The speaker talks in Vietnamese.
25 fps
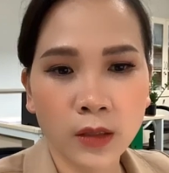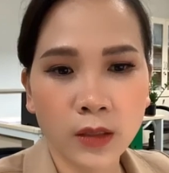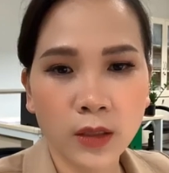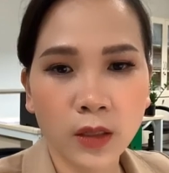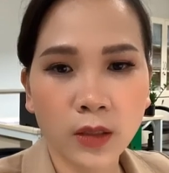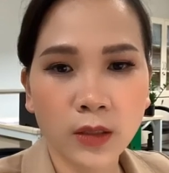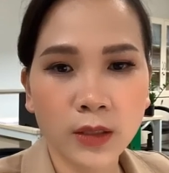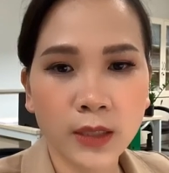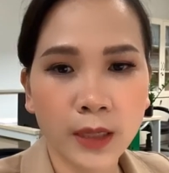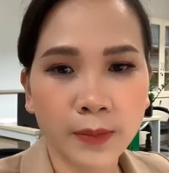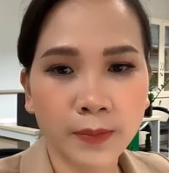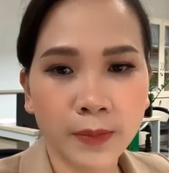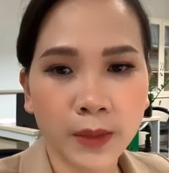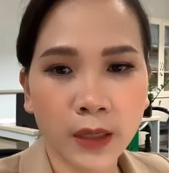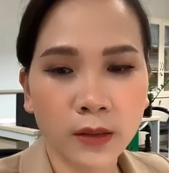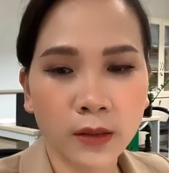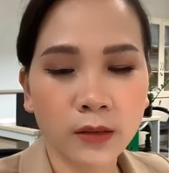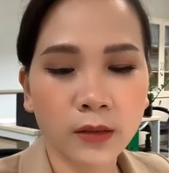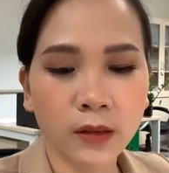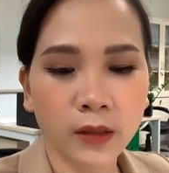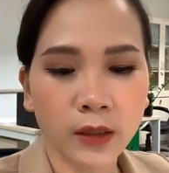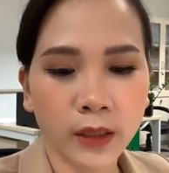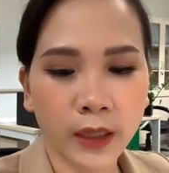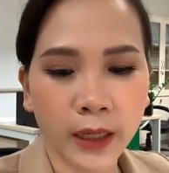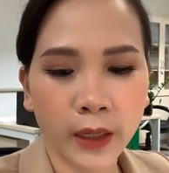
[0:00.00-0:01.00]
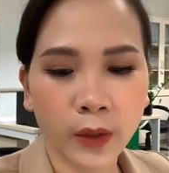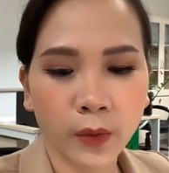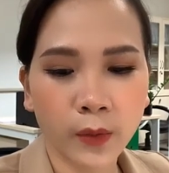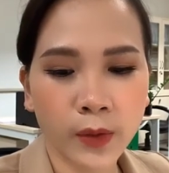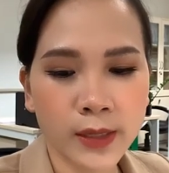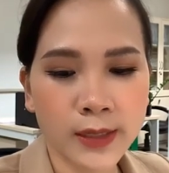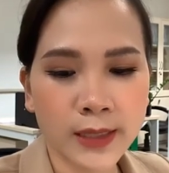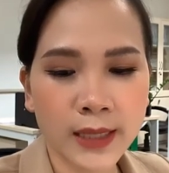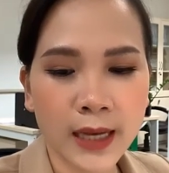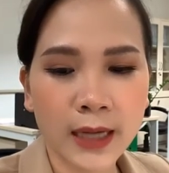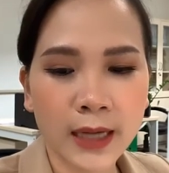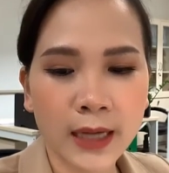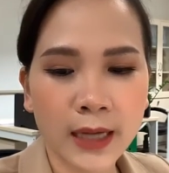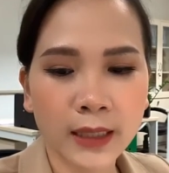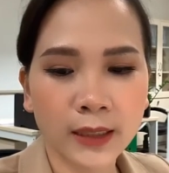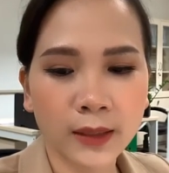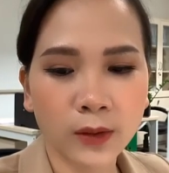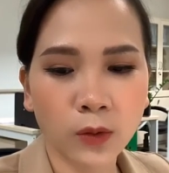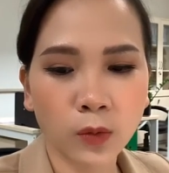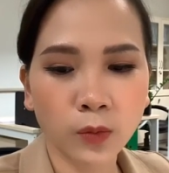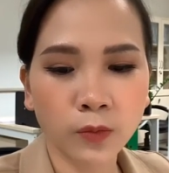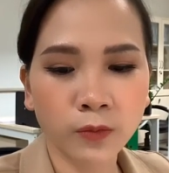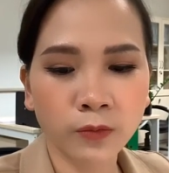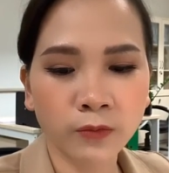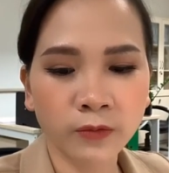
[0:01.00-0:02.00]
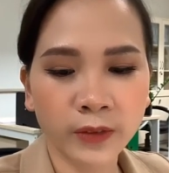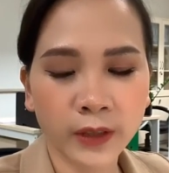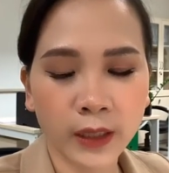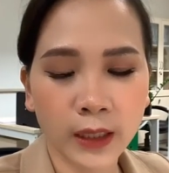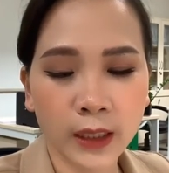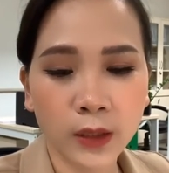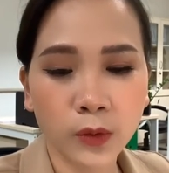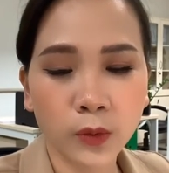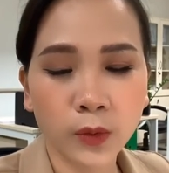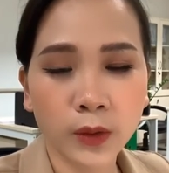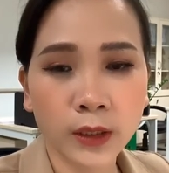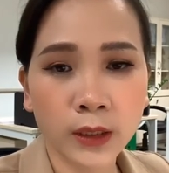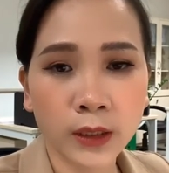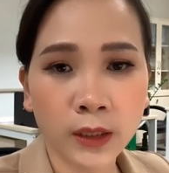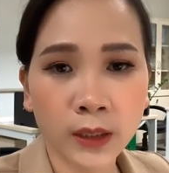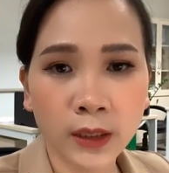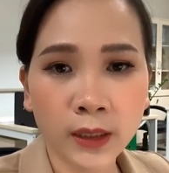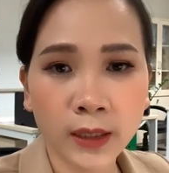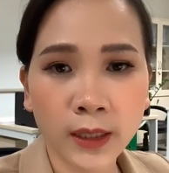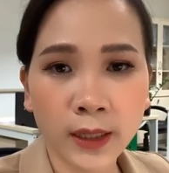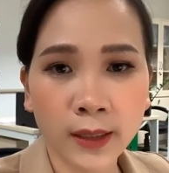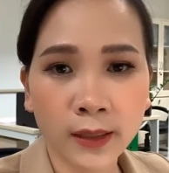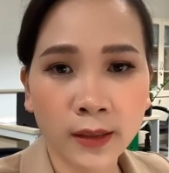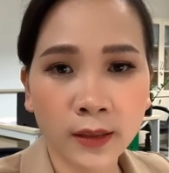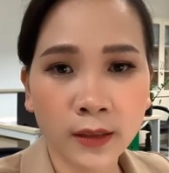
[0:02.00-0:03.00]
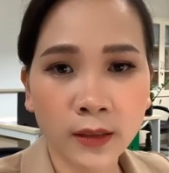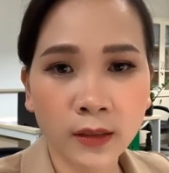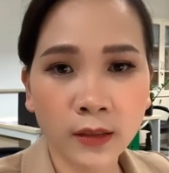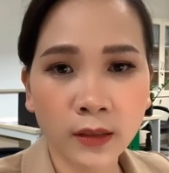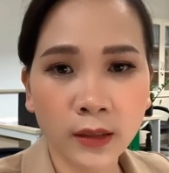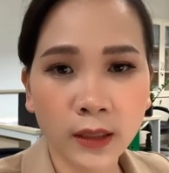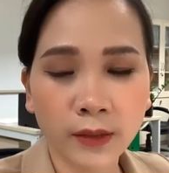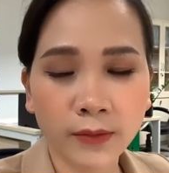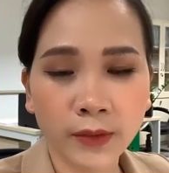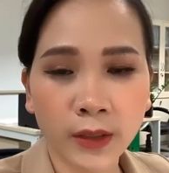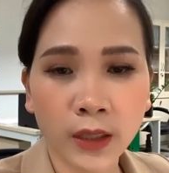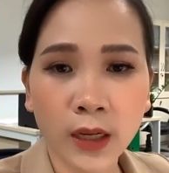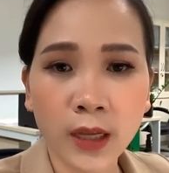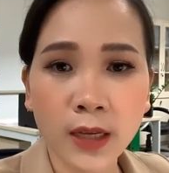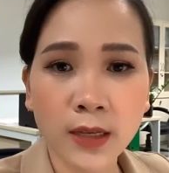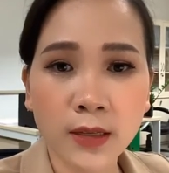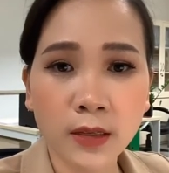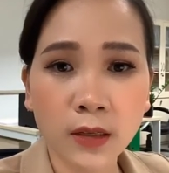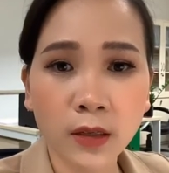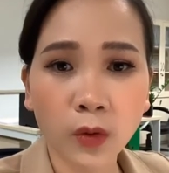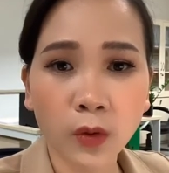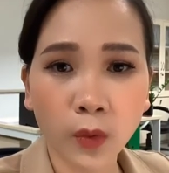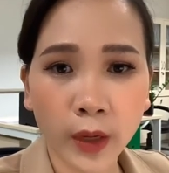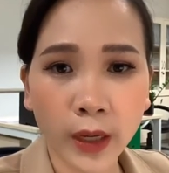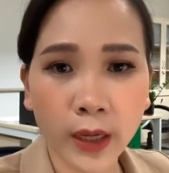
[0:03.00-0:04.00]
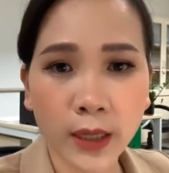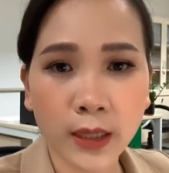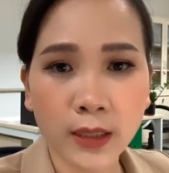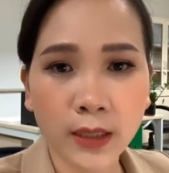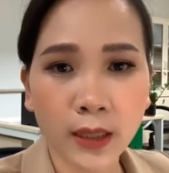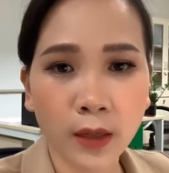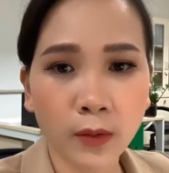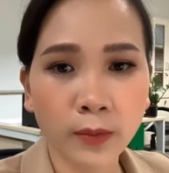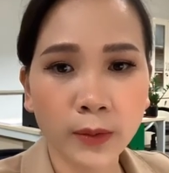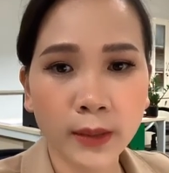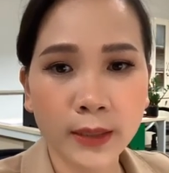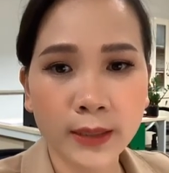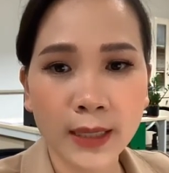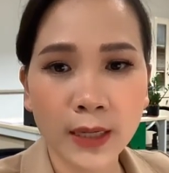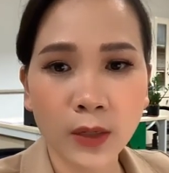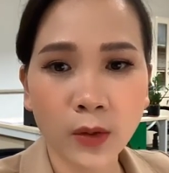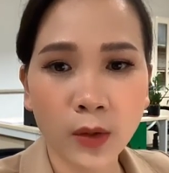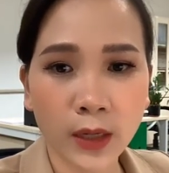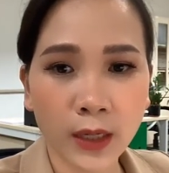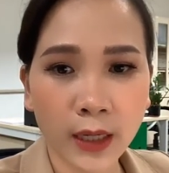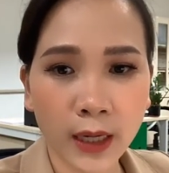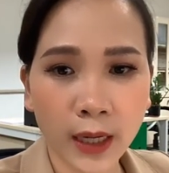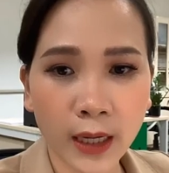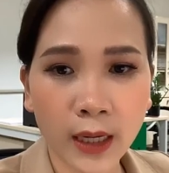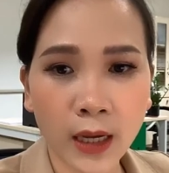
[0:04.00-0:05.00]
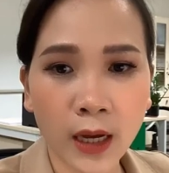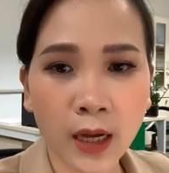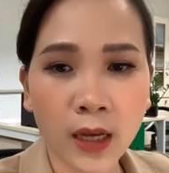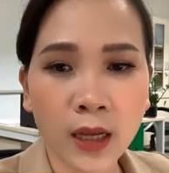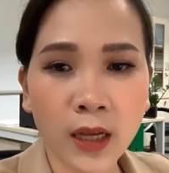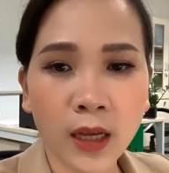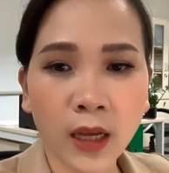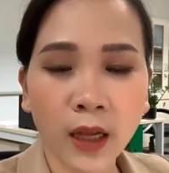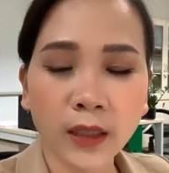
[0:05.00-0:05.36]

dọn dẹp nhà cửa này. Ngoài ra thì cũng phải lưu ý đến cái vấn đề sức khỏe trong cái giai đoạn này ạ.